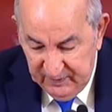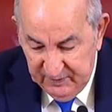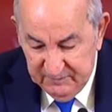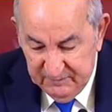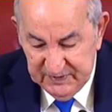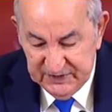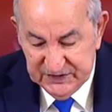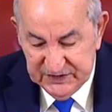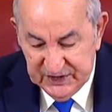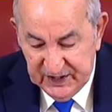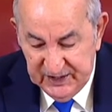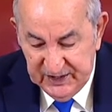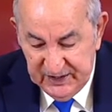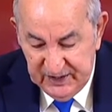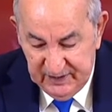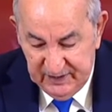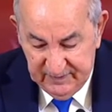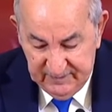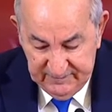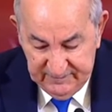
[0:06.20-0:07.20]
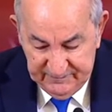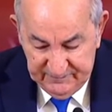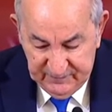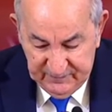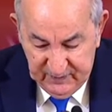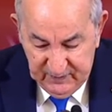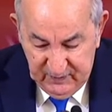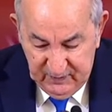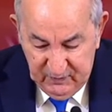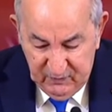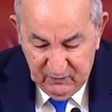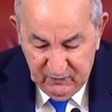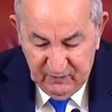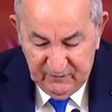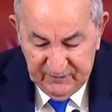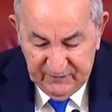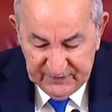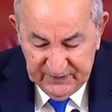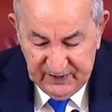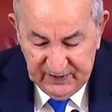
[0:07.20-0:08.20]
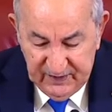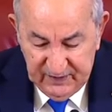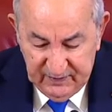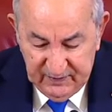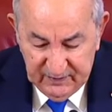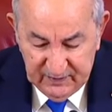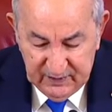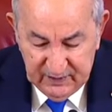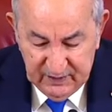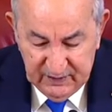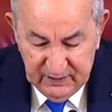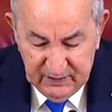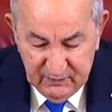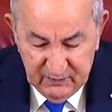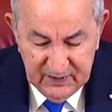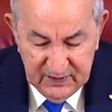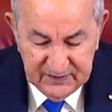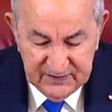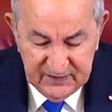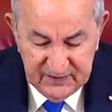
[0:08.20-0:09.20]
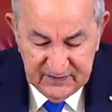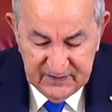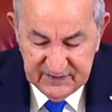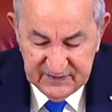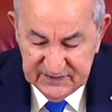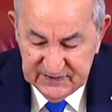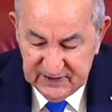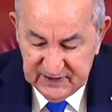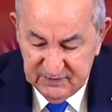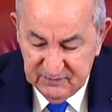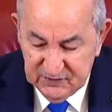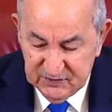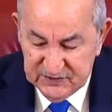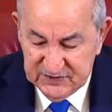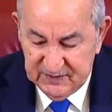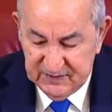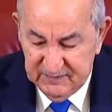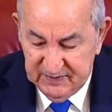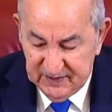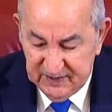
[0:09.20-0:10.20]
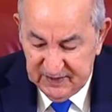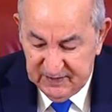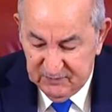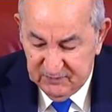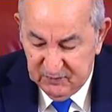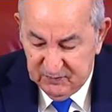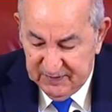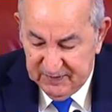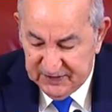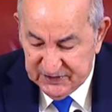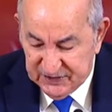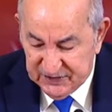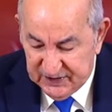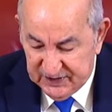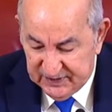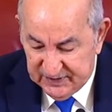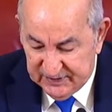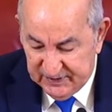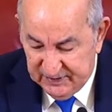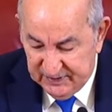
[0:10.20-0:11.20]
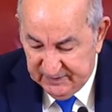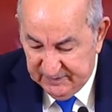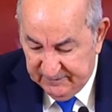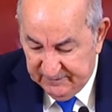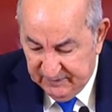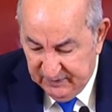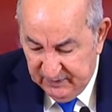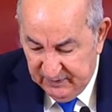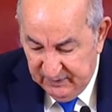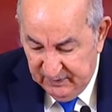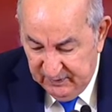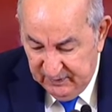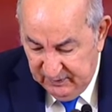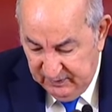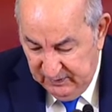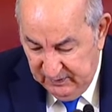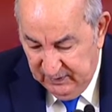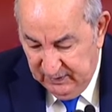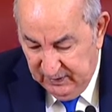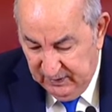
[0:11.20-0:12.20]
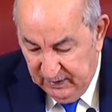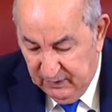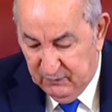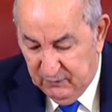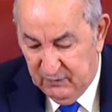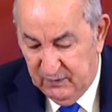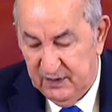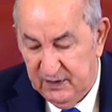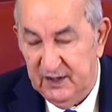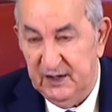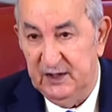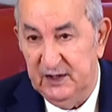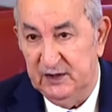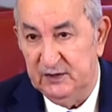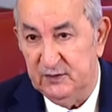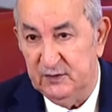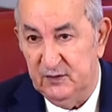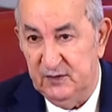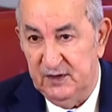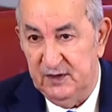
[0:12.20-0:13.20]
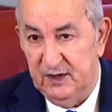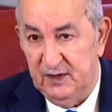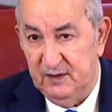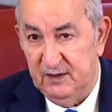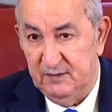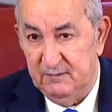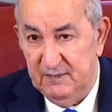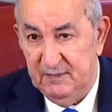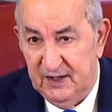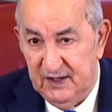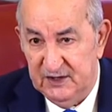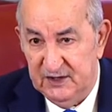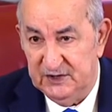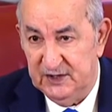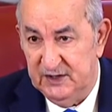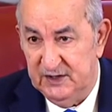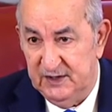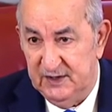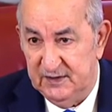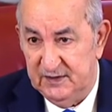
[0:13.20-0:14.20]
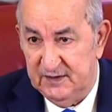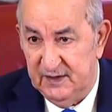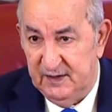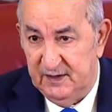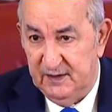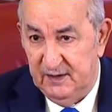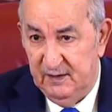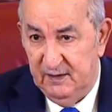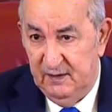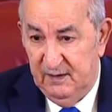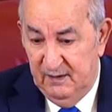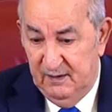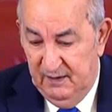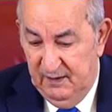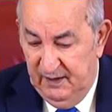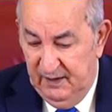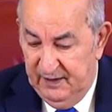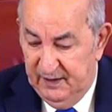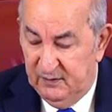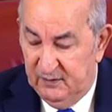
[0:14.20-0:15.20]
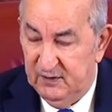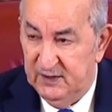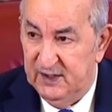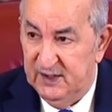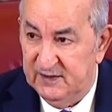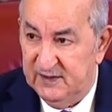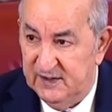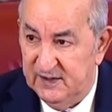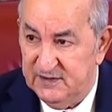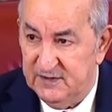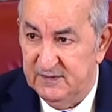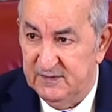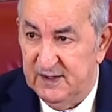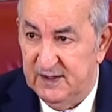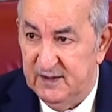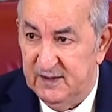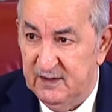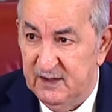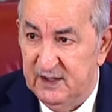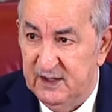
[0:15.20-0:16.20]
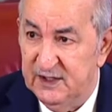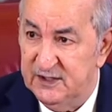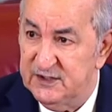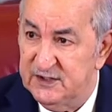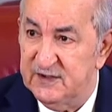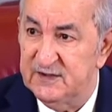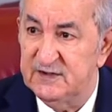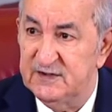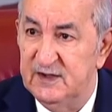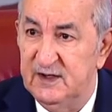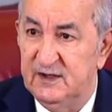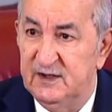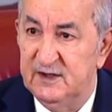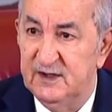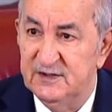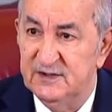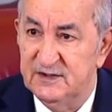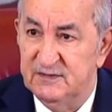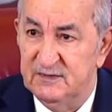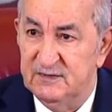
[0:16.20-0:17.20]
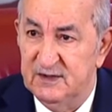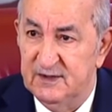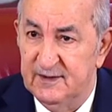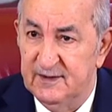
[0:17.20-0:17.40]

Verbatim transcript: مجانية وفتح قنوات اتصال مستمرة مباشرة أو إلكترونية مع الجالية تاعنا احنا كنا التزمنا أنا شخصيا التزمت